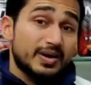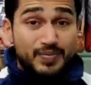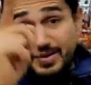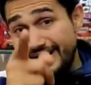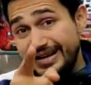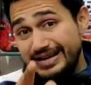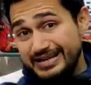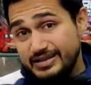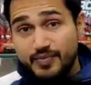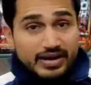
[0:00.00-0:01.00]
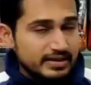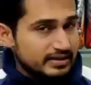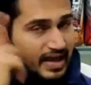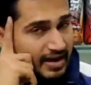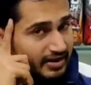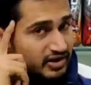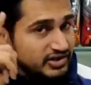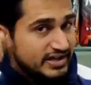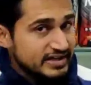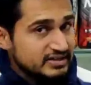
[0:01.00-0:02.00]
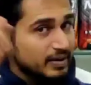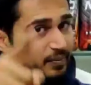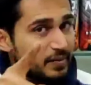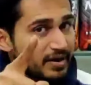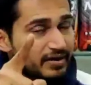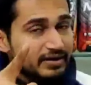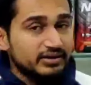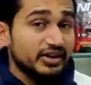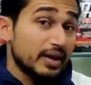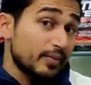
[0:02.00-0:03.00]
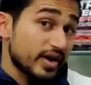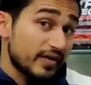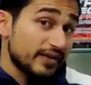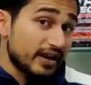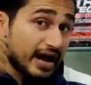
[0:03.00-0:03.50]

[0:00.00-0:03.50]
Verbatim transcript: सप्लीमेंट खरीदने से पहले ध्यान रखनी चाहिए सप्लीमेंट खरीदते टाइम की काफ़ी